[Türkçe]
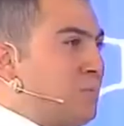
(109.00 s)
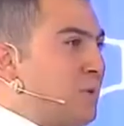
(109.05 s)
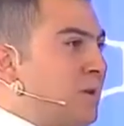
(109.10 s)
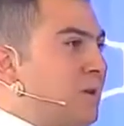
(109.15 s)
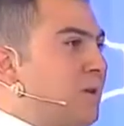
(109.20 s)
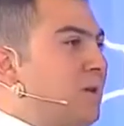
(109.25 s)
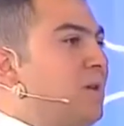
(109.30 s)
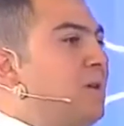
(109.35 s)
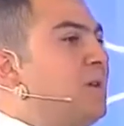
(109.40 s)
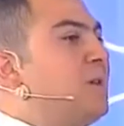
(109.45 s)

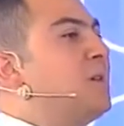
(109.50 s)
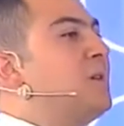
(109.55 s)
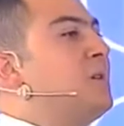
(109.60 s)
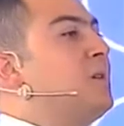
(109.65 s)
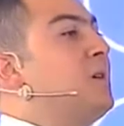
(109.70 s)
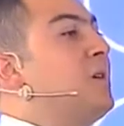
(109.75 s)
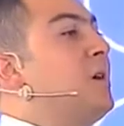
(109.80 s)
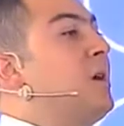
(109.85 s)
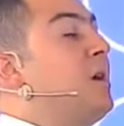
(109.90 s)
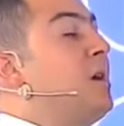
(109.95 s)
etmeli.
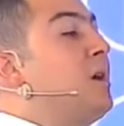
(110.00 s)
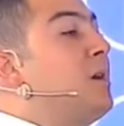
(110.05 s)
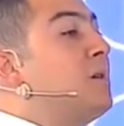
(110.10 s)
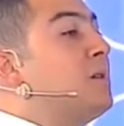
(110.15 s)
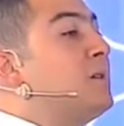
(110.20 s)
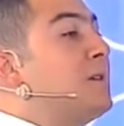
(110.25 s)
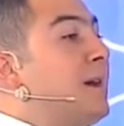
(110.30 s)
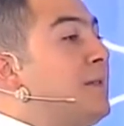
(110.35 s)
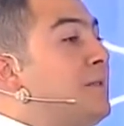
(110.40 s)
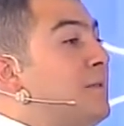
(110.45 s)
İki
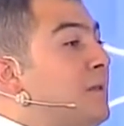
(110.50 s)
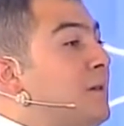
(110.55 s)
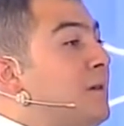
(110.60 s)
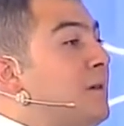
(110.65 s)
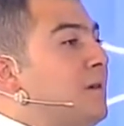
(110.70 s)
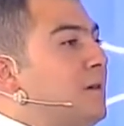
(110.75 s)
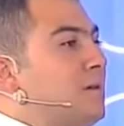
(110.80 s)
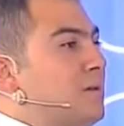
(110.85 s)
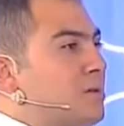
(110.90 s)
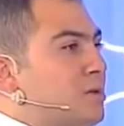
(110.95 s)

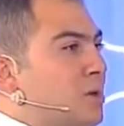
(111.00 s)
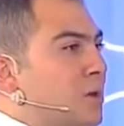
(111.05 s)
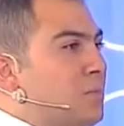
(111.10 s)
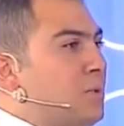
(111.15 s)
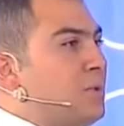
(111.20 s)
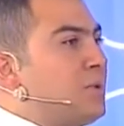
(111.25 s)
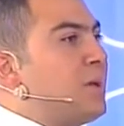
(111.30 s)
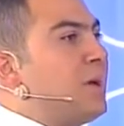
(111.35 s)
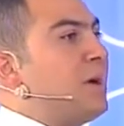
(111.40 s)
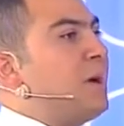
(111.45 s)
kendi
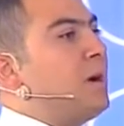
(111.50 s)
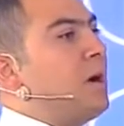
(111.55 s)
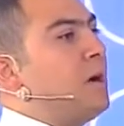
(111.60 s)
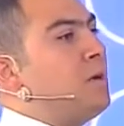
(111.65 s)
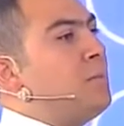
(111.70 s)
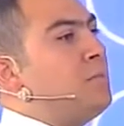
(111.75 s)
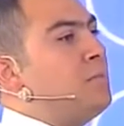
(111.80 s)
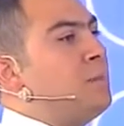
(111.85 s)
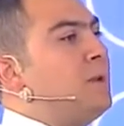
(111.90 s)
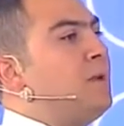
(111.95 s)
çapında
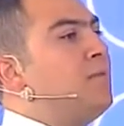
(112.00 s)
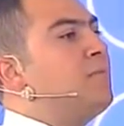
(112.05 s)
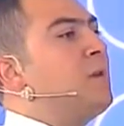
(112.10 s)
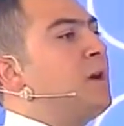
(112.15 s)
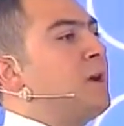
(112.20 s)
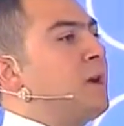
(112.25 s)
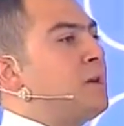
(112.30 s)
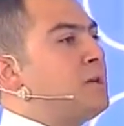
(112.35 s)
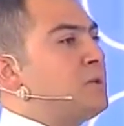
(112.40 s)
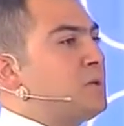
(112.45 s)
hani bilim
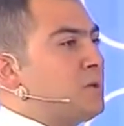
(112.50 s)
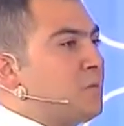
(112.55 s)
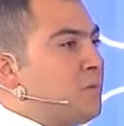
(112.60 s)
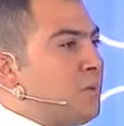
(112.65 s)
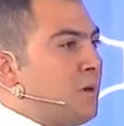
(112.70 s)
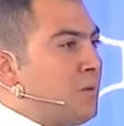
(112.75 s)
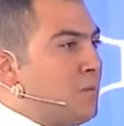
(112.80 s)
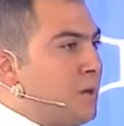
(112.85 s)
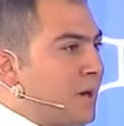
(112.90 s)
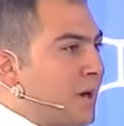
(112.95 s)
ve
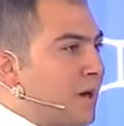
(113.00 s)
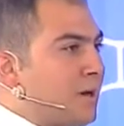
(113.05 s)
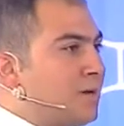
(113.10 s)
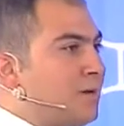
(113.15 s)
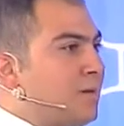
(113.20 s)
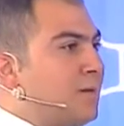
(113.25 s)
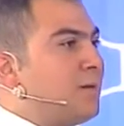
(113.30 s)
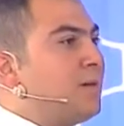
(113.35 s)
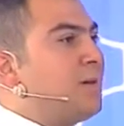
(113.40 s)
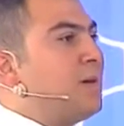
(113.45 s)
araştırmaya
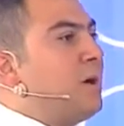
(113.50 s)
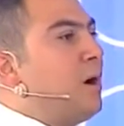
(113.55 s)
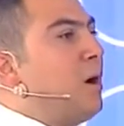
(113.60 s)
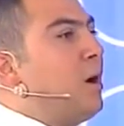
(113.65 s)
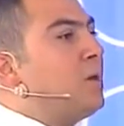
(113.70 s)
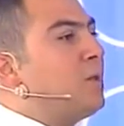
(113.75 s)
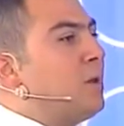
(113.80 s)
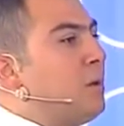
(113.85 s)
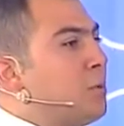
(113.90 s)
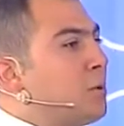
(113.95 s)
meraklı
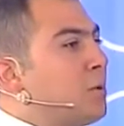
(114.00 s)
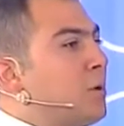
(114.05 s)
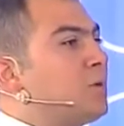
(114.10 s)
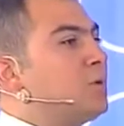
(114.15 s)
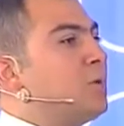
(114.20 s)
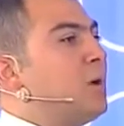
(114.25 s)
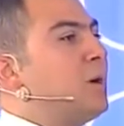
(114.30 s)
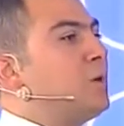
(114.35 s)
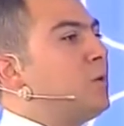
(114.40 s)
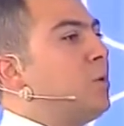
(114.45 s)

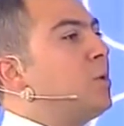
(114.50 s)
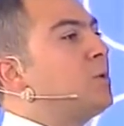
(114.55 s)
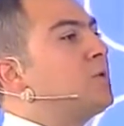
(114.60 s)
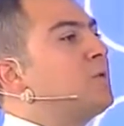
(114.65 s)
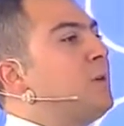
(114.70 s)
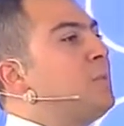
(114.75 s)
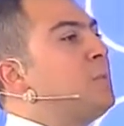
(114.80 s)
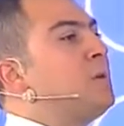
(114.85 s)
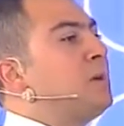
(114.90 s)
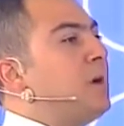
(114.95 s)
laboratuvar
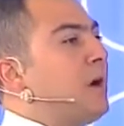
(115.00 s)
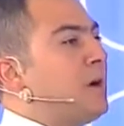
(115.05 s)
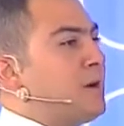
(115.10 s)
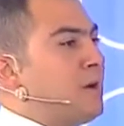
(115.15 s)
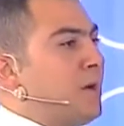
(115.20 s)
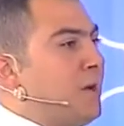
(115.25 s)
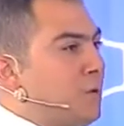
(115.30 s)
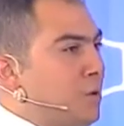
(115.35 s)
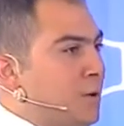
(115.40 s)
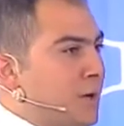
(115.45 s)
ortamı
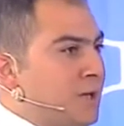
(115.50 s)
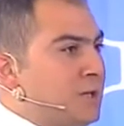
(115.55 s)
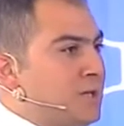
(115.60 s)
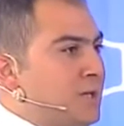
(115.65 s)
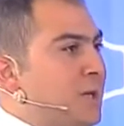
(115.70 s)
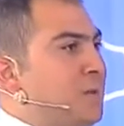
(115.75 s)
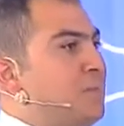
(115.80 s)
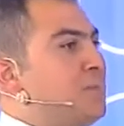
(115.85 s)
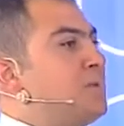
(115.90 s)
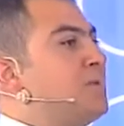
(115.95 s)
arayan
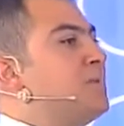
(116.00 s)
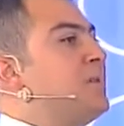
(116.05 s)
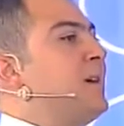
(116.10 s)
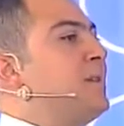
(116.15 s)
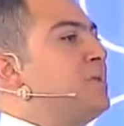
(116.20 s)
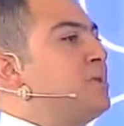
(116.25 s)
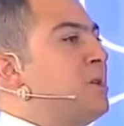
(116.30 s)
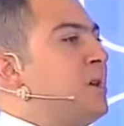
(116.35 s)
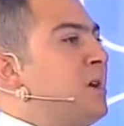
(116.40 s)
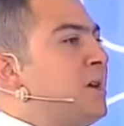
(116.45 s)
öğrenciler bizi
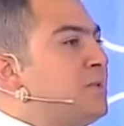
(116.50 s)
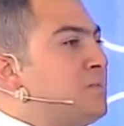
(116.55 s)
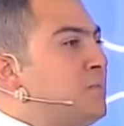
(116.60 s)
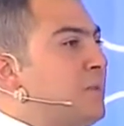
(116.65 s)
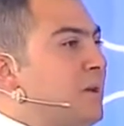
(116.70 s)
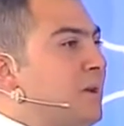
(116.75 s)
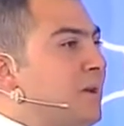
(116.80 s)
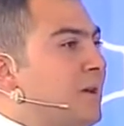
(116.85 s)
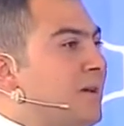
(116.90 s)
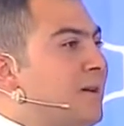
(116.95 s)
tercih
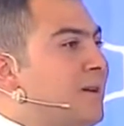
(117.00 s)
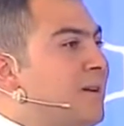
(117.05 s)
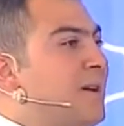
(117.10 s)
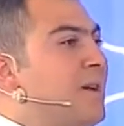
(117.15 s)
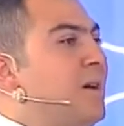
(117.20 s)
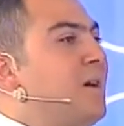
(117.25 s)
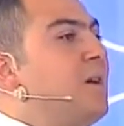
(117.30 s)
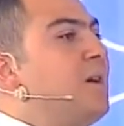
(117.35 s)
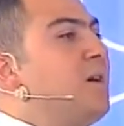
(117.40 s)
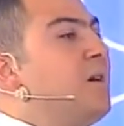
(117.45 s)
etmeli.
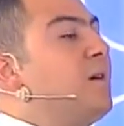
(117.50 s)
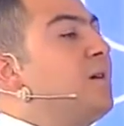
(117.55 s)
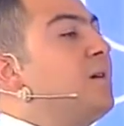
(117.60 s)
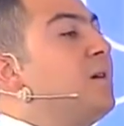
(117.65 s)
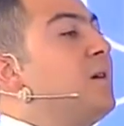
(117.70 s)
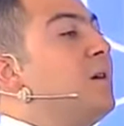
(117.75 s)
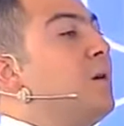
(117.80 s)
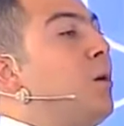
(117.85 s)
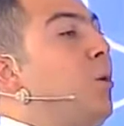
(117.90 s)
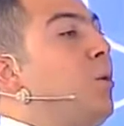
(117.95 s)

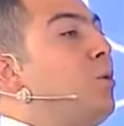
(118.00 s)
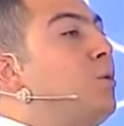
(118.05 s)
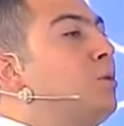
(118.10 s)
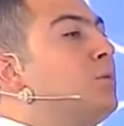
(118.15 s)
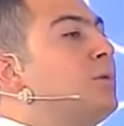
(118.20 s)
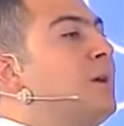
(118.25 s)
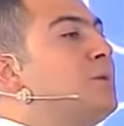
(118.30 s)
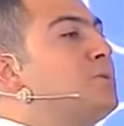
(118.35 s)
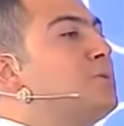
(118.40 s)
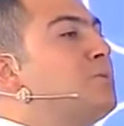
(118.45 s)
Ee,
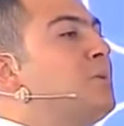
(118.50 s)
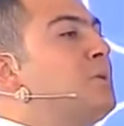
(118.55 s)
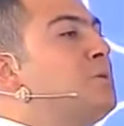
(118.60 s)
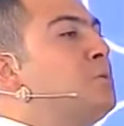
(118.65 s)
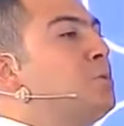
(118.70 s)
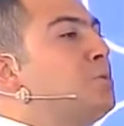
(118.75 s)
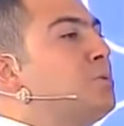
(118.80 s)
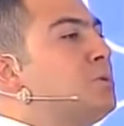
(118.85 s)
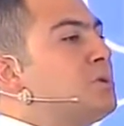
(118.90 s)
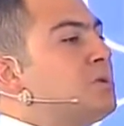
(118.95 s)
okuldan sonra
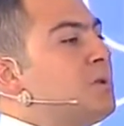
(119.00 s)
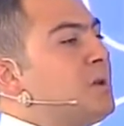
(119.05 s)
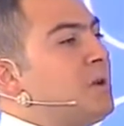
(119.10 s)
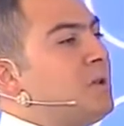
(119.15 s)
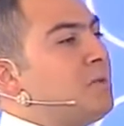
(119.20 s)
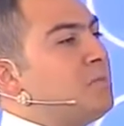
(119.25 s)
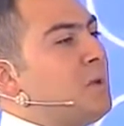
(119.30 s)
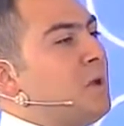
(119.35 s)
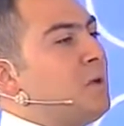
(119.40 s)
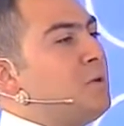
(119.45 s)
yurt dışına
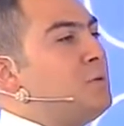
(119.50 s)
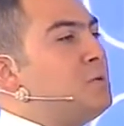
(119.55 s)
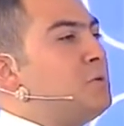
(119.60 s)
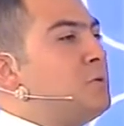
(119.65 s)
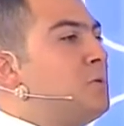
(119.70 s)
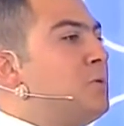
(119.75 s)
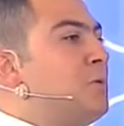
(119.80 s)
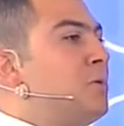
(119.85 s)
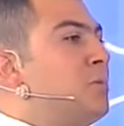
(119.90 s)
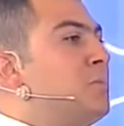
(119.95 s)
gitmeyi
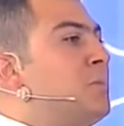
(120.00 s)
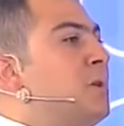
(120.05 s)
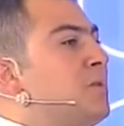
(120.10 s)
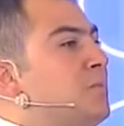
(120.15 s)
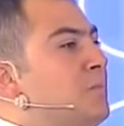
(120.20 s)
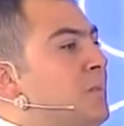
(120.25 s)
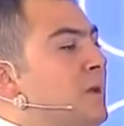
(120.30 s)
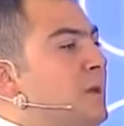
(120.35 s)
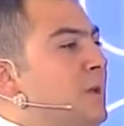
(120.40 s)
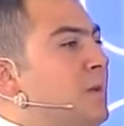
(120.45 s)
düşünüyorum,
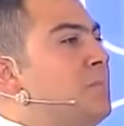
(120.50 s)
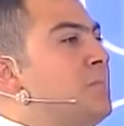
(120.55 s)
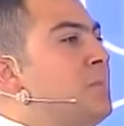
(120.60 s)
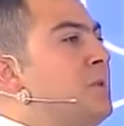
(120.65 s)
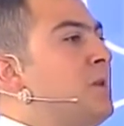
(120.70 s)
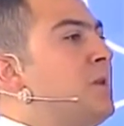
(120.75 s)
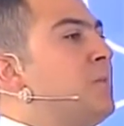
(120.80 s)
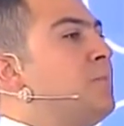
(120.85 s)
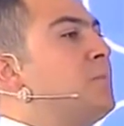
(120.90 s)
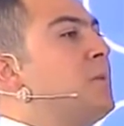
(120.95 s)

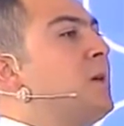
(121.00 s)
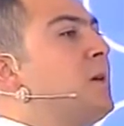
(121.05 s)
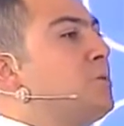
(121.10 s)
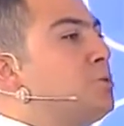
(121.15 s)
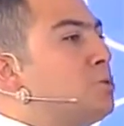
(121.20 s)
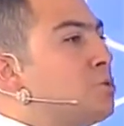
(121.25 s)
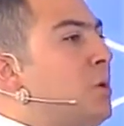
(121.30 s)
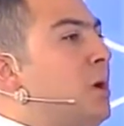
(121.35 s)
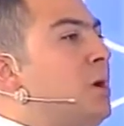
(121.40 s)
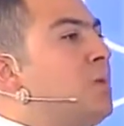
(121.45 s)
gitmeliyim deyip
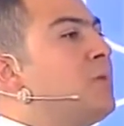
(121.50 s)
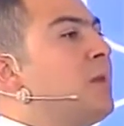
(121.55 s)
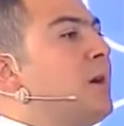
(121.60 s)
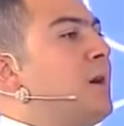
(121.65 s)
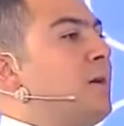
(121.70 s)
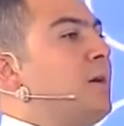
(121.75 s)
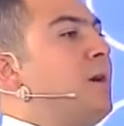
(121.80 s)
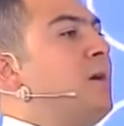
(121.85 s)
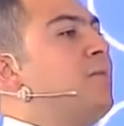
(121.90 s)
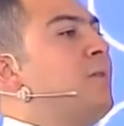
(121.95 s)
de şu anda
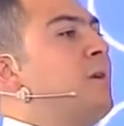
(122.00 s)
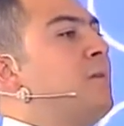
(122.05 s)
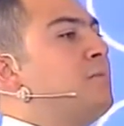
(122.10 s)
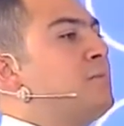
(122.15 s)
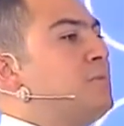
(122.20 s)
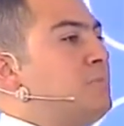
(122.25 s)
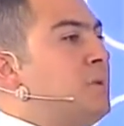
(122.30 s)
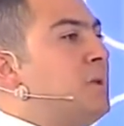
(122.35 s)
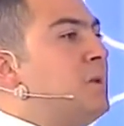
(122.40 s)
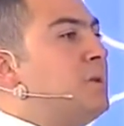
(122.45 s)
karar
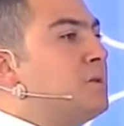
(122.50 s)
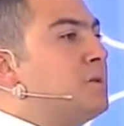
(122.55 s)
vermiş